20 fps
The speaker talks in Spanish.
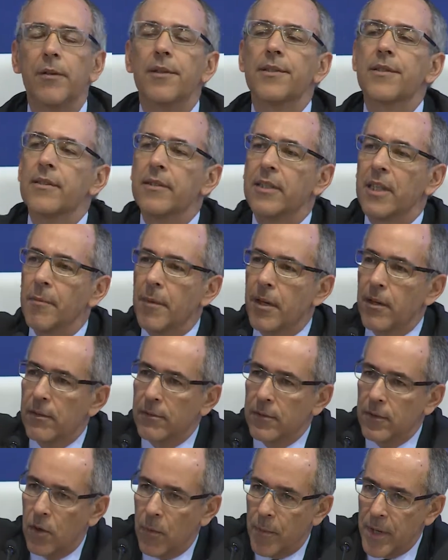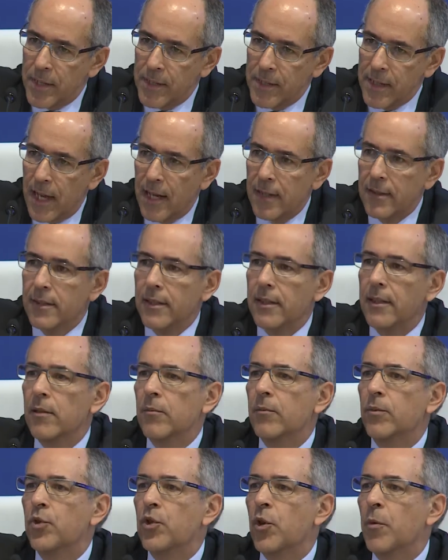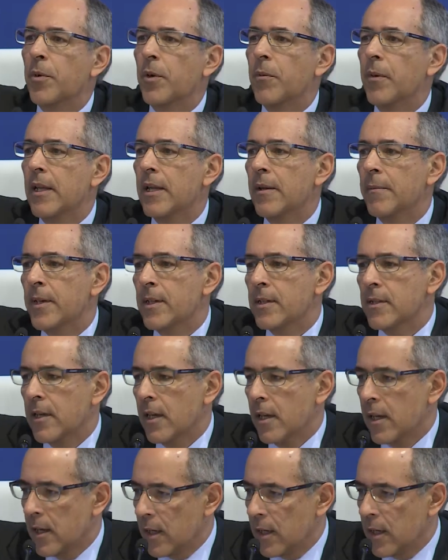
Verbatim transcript: El sistema comercial tenía muchos problemas,